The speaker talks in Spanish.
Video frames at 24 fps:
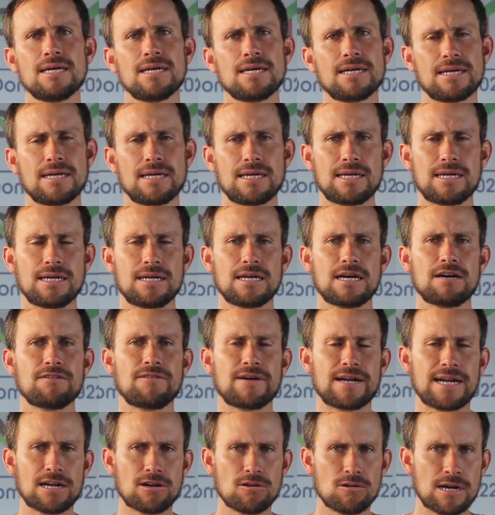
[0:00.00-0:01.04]
eh, a
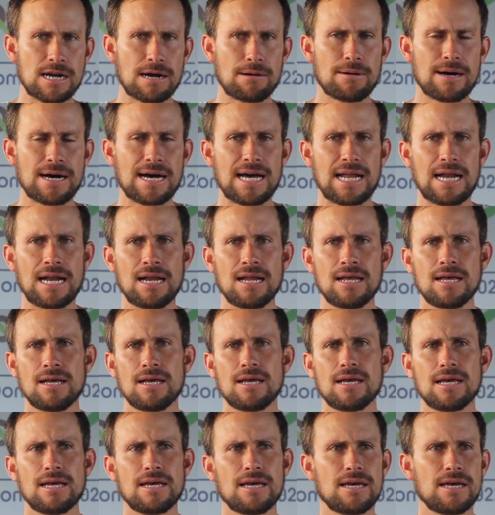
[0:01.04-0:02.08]
Farah cabal
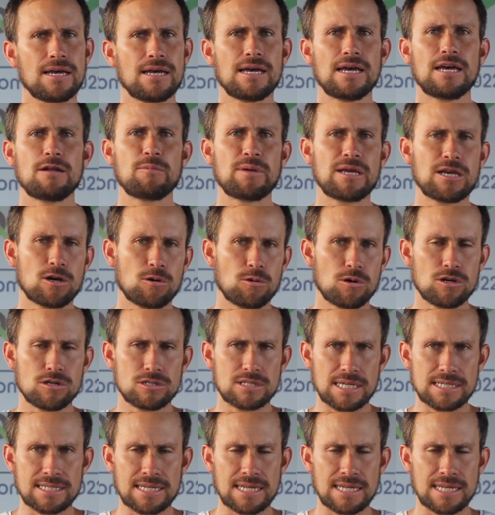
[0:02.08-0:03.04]
eh, en México bueno, está